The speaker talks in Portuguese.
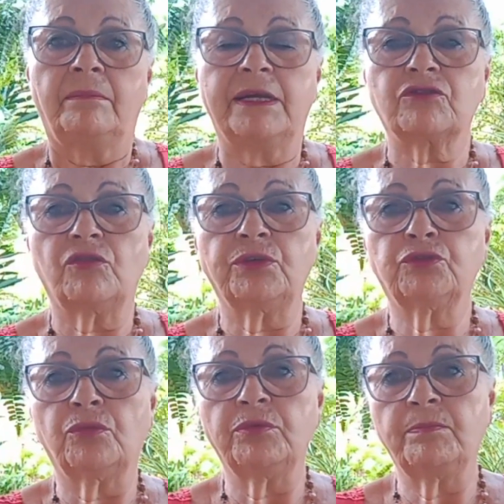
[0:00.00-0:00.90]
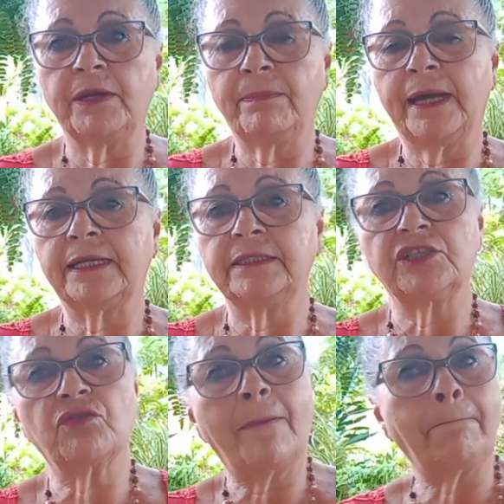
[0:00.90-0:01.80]
Mas como eu tô me preparando e
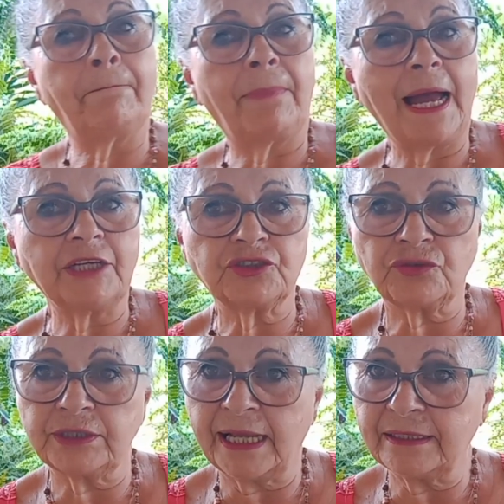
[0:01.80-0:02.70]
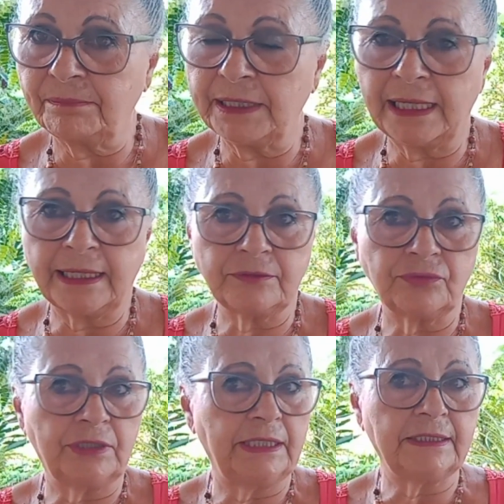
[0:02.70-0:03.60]
sou apaixonada pela
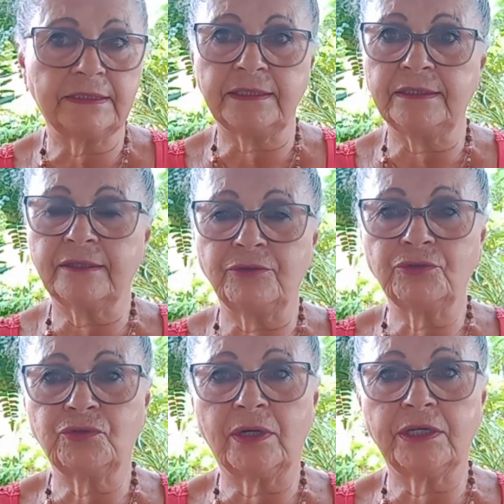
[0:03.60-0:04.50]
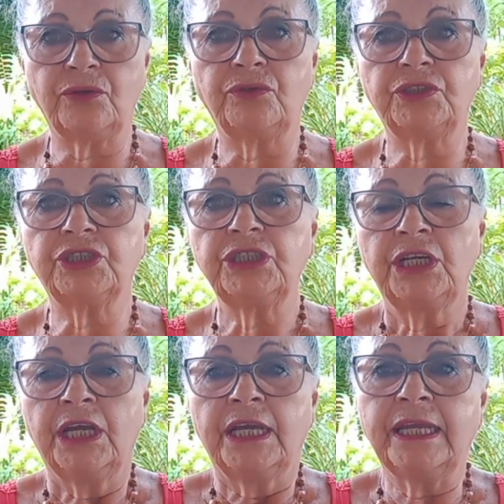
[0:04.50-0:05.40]
natureza, então eu tô aqui hoje
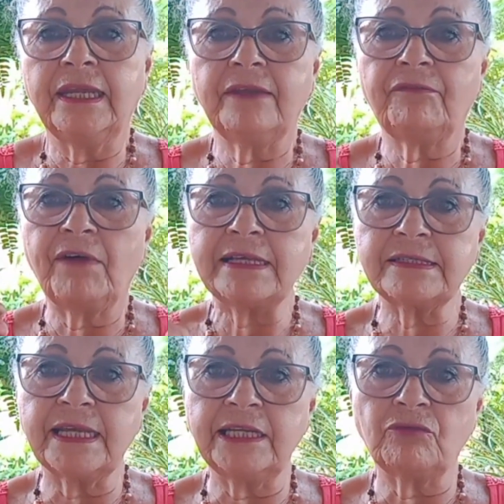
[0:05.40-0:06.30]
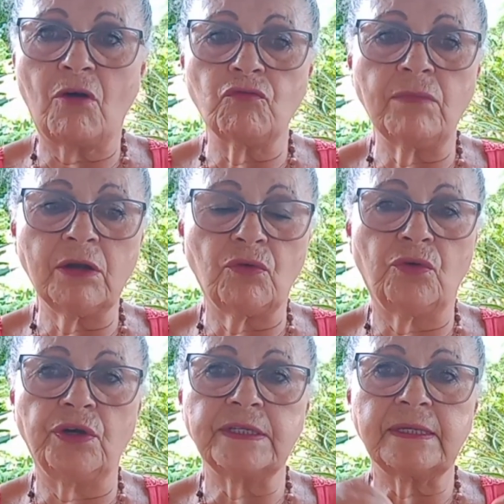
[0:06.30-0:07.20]
e fazendo alguma
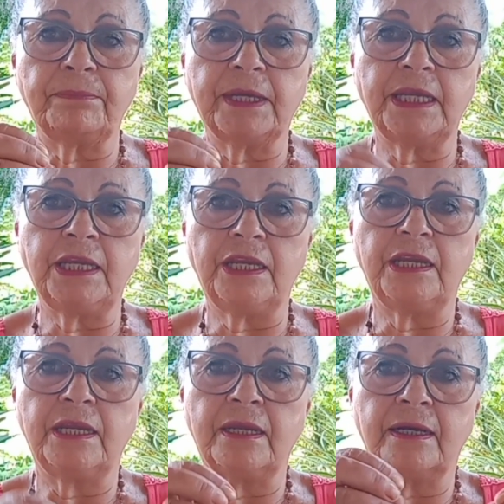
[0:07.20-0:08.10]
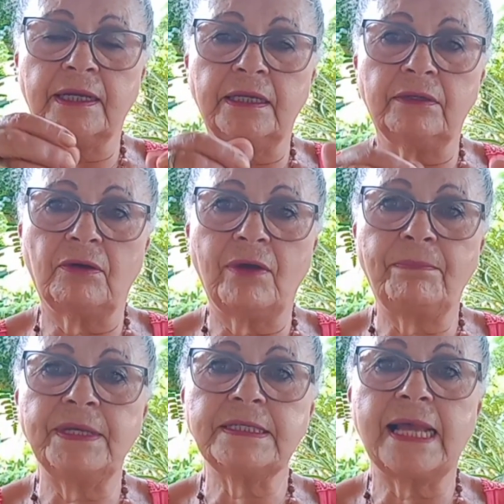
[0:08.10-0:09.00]
coisa pequenininha, que não é
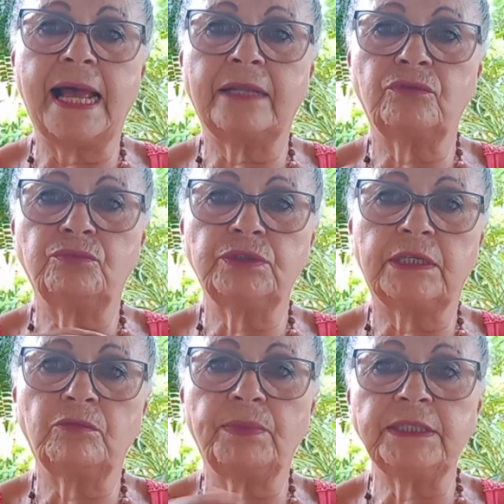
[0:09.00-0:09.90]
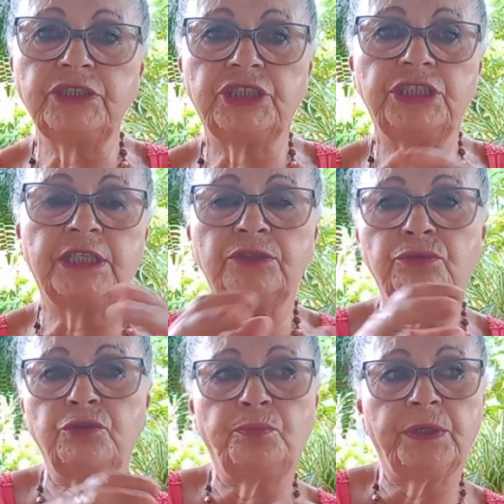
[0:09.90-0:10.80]
pesado, mudando plantinha,
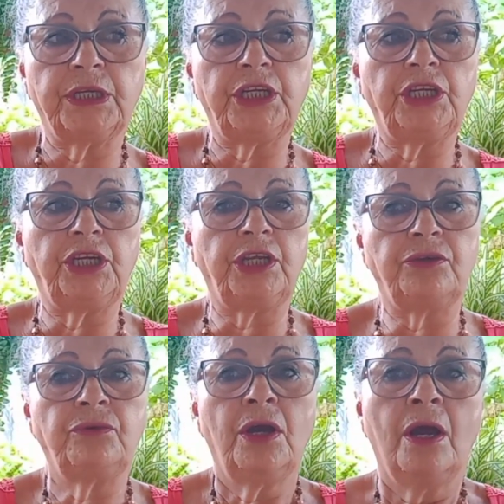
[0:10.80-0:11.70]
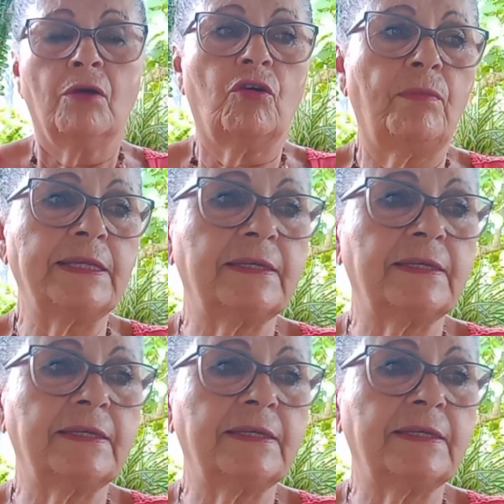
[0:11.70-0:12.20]
tudo pequenininho, como